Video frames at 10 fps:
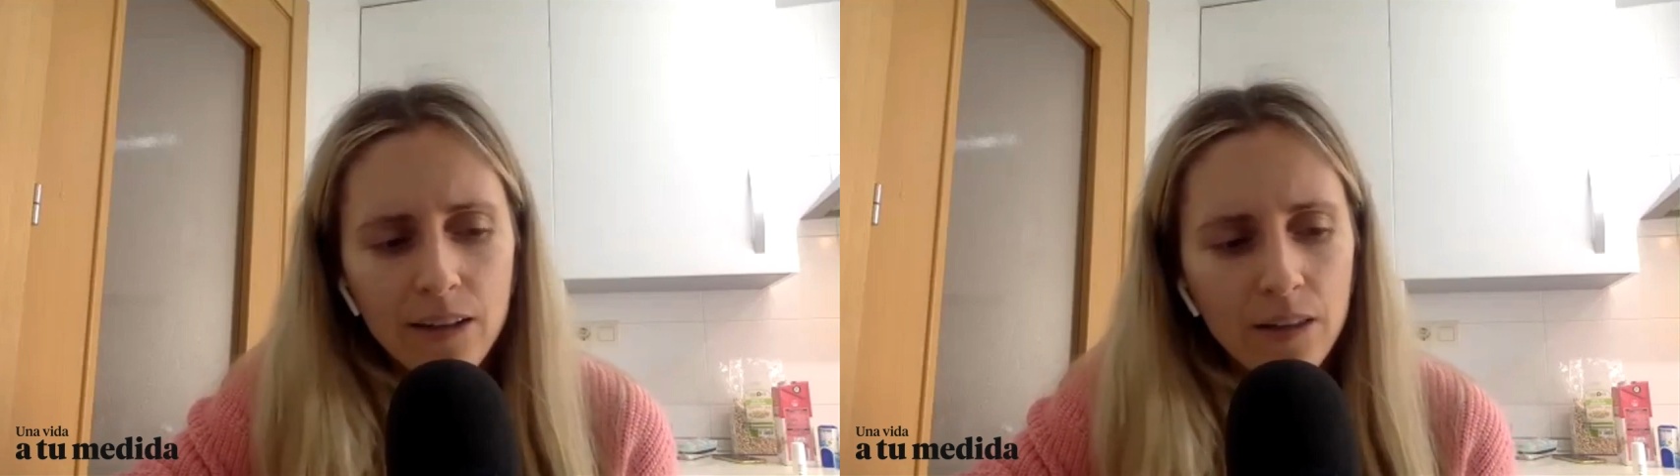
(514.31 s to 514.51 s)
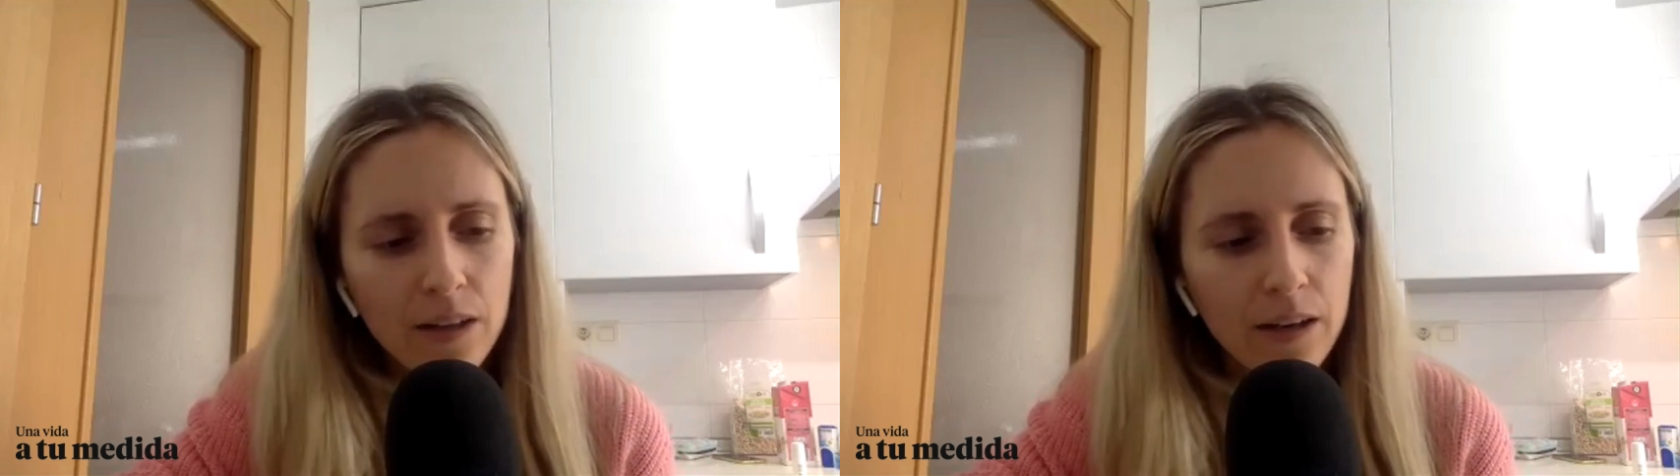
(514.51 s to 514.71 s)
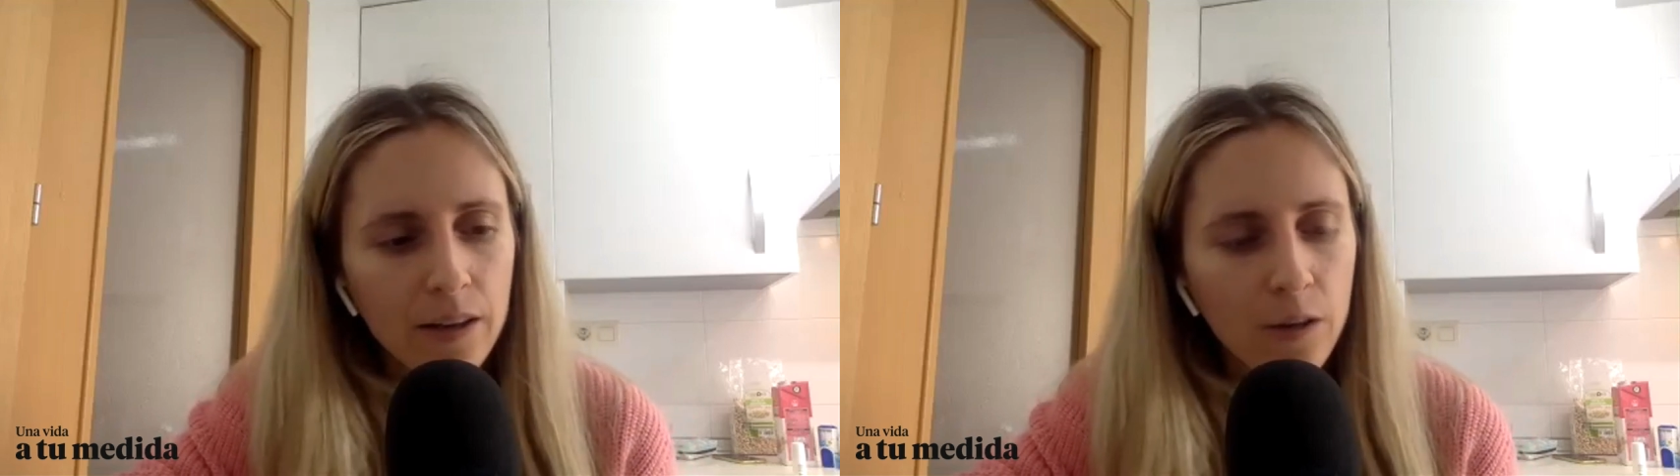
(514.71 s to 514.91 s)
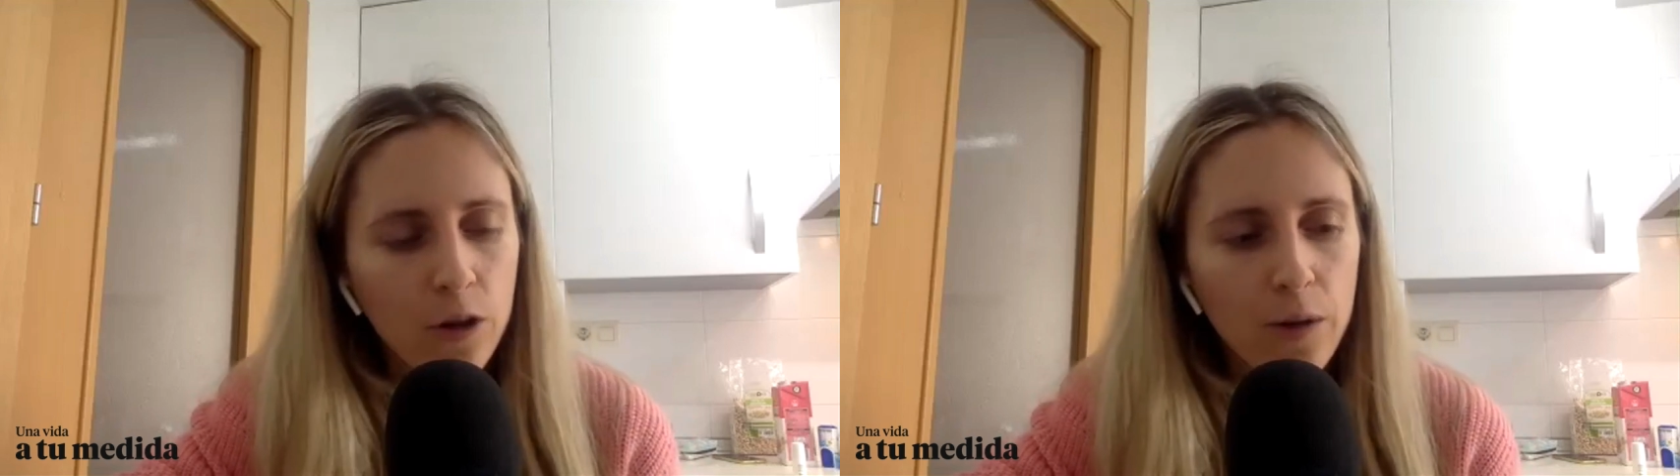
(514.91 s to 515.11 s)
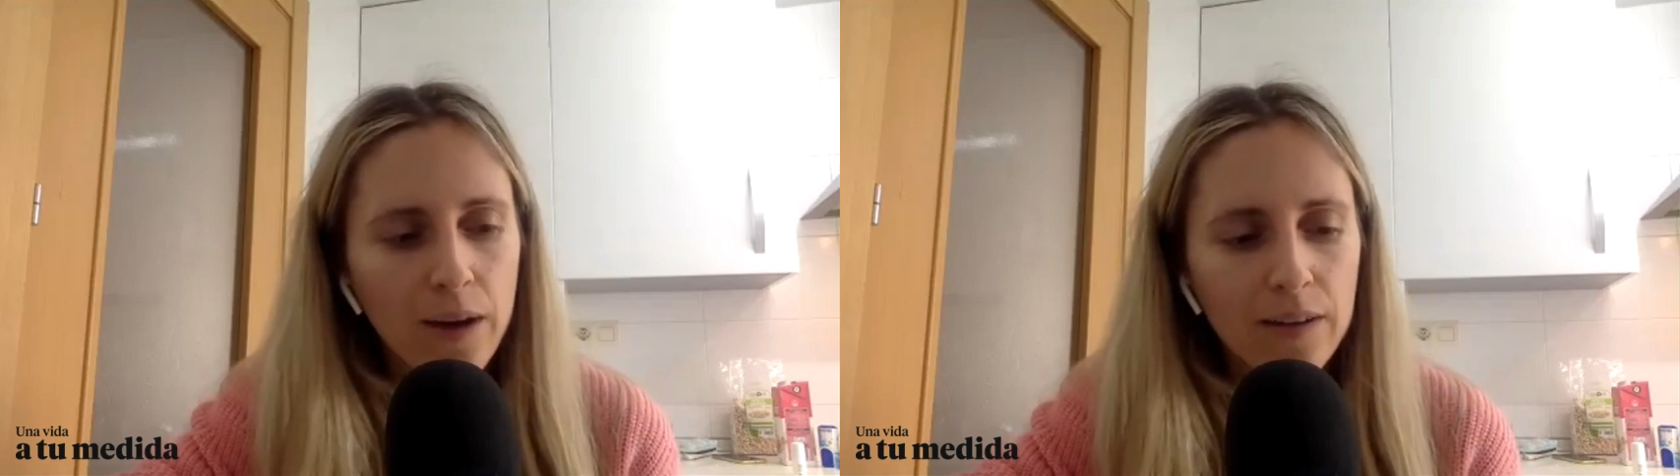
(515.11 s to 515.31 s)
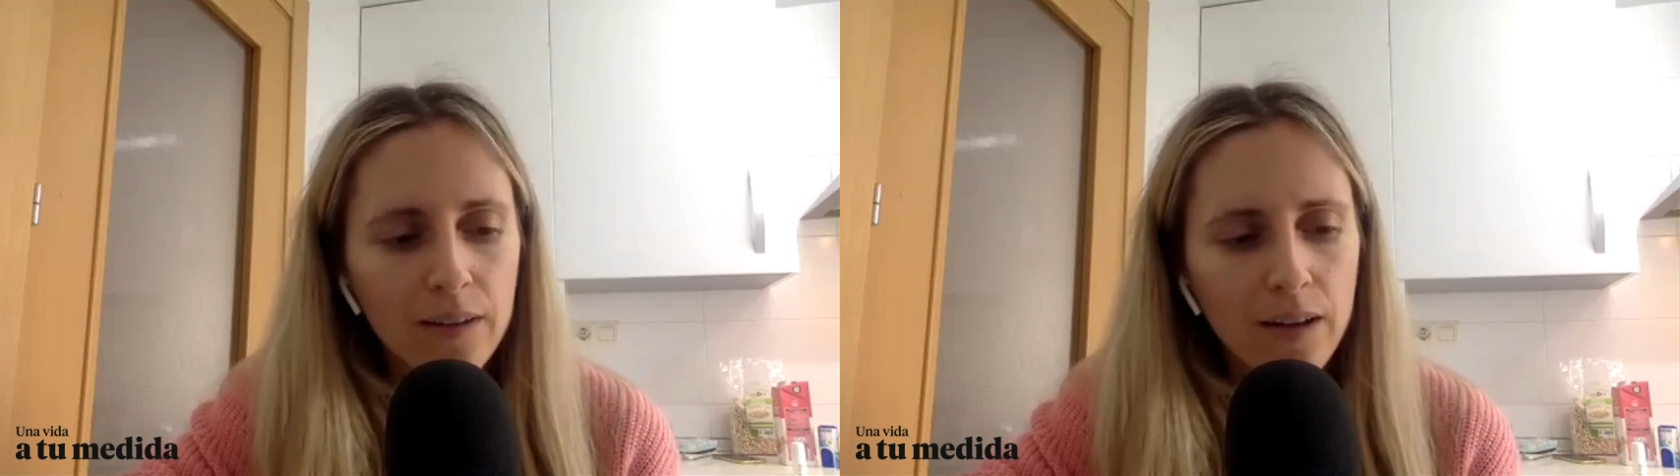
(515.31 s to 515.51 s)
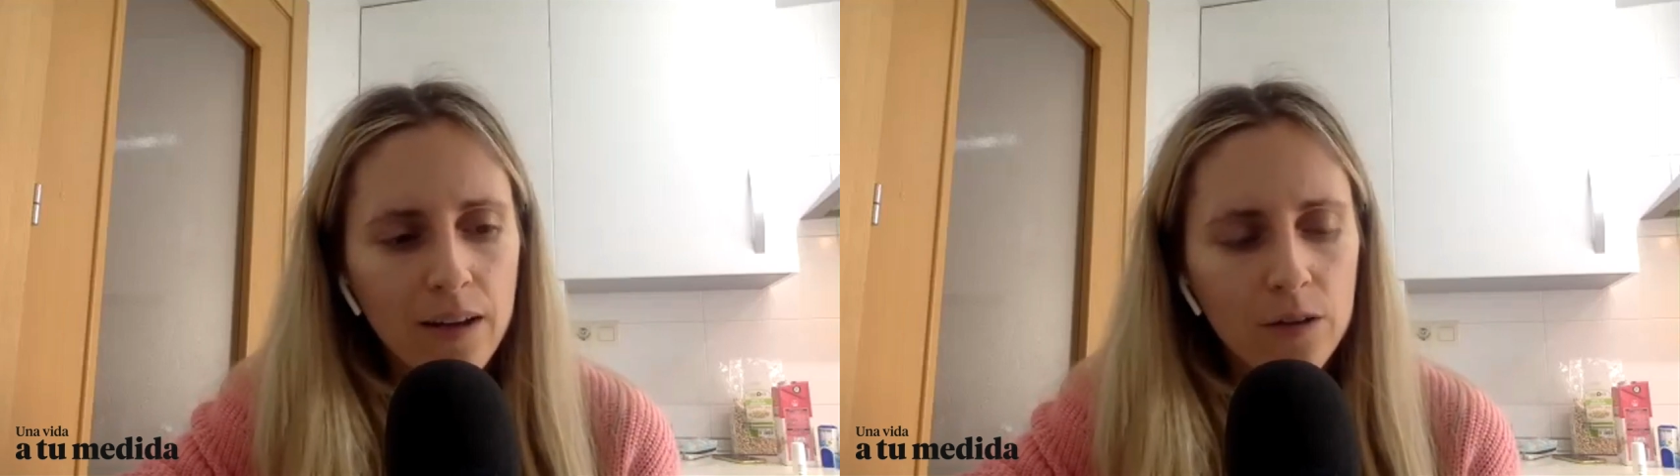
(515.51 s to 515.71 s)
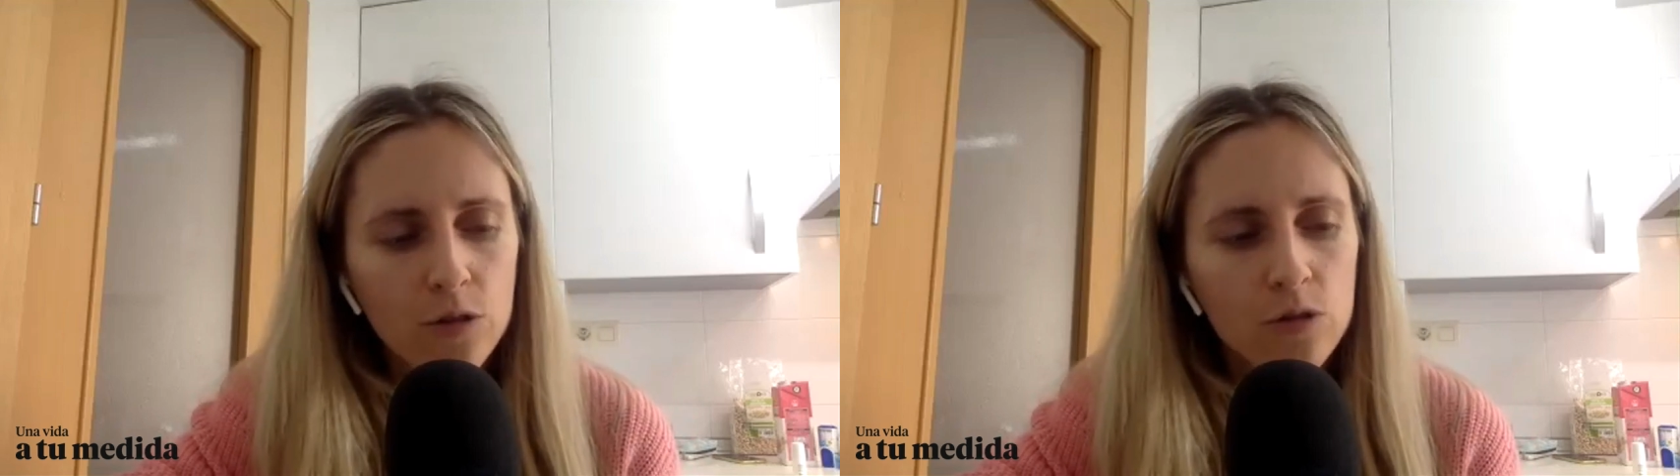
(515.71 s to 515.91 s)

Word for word: decirle dónde vas a estar.